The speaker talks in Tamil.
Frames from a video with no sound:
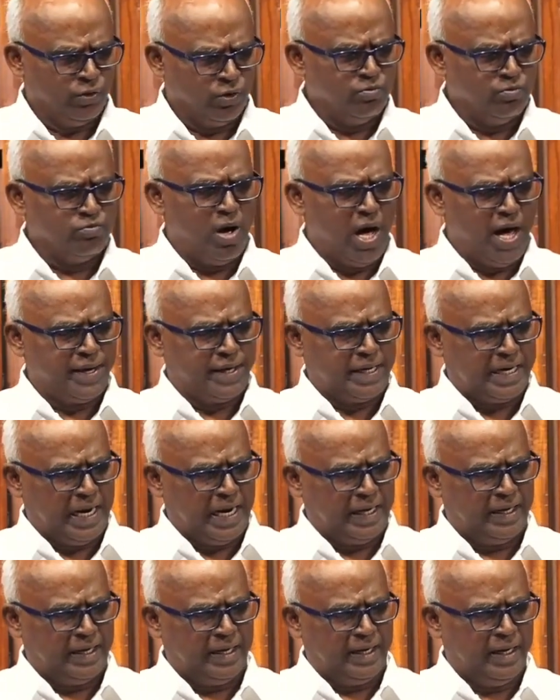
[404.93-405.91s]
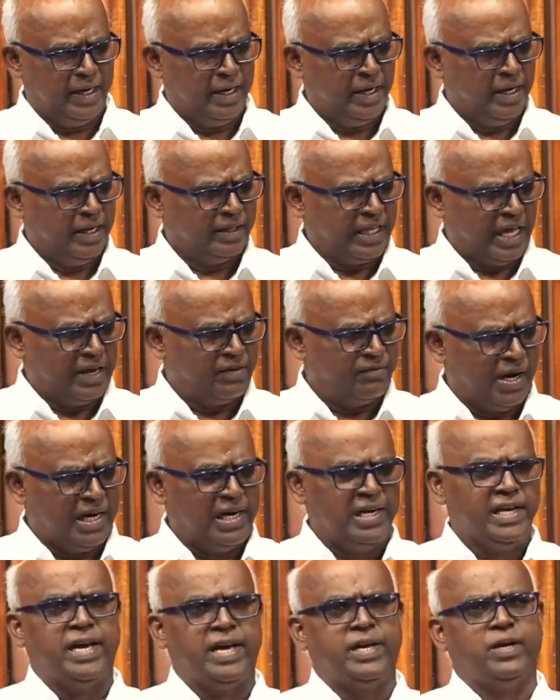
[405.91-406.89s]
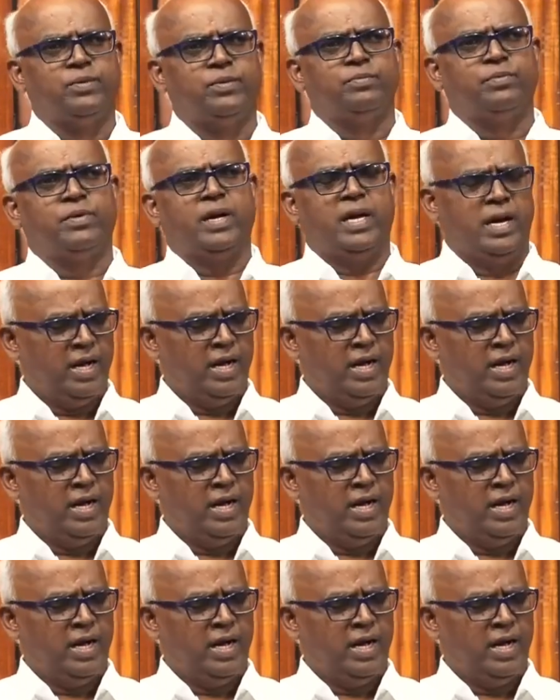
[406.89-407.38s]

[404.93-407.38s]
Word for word: துன்மார்க்கன் தன் வழியையும்